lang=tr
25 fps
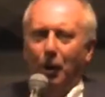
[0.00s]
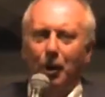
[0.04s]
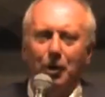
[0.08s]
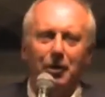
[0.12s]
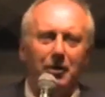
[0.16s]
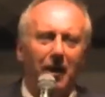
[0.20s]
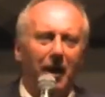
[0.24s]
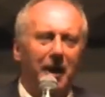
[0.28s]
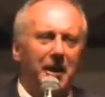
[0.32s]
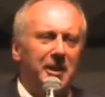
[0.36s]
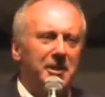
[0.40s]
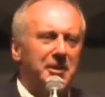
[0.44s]

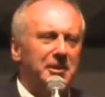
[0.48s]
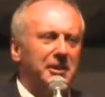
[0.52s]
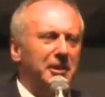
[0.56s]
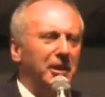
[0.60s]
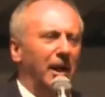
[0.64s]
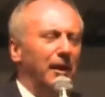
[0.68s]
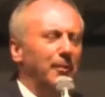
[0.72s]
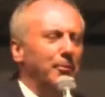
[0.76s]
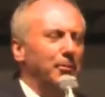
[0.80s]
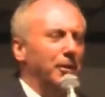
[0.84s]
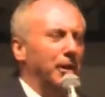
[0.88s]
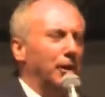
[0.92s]
Orada
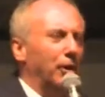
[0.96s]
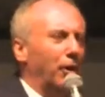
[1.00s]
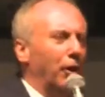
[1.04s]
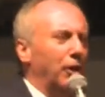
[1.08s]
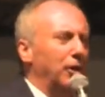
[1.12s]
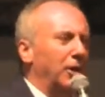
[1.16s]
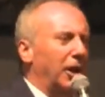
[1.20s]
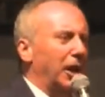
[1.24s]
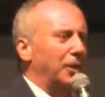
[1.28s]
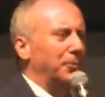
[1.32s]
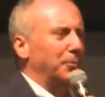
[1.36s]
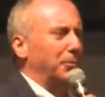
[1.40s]
iskambil
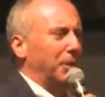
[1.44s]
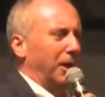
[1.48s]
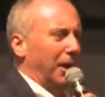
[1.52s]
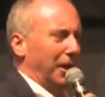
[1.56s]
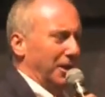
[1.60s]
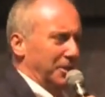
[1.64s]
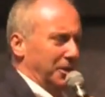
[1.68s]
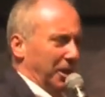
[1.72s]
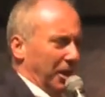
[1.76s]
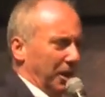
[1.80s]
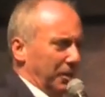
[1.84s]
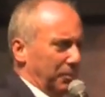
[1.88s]

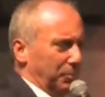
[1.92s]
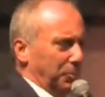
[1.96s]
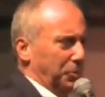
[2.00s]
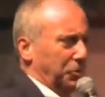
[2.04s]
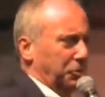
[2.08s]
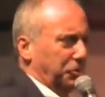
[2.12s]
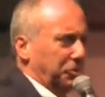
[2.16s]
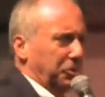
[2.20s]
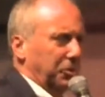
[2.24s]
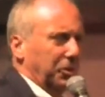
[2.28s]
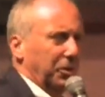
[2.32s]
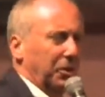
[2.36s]

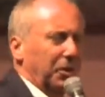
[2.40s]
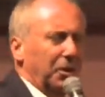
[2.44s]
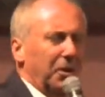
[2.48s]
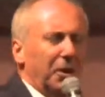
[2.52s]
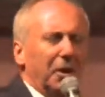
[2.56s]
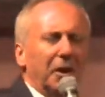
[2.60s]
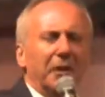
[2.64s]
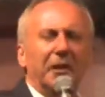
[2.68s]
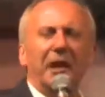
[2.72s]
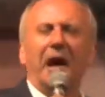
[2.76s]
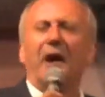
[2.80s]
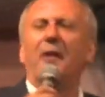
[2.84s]
oynanmayacakmış
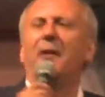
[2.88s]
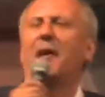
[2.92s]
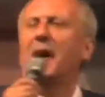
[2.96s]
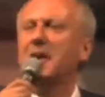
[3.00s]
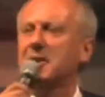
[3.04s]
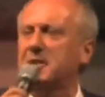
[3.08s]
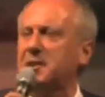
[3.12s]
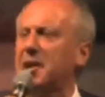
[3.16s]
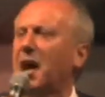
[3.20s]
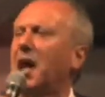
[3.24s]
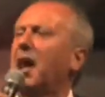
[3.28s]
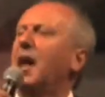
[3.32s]
diyor. Ne
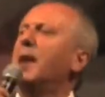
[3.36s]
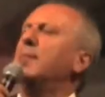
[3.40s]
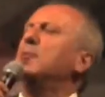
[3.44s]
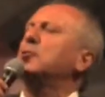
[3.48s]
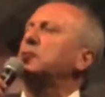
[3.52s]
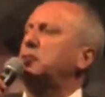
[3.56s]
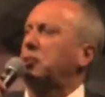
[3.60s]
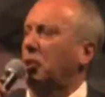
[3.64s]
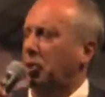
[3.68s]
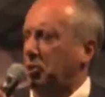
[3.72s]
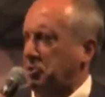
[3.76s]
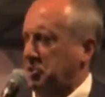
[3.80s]
var
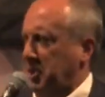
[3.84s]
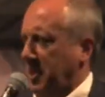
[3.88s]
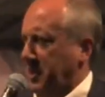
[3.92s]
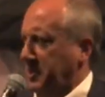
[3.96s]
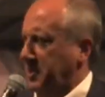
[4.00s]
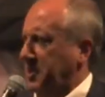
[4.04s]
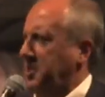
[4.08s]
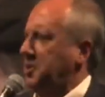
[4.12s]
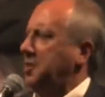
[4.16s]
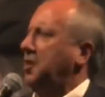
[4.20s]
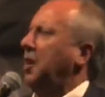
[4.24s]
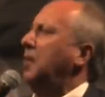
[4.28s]
sana mı
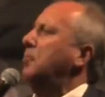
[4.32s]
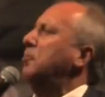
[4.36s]
soracağız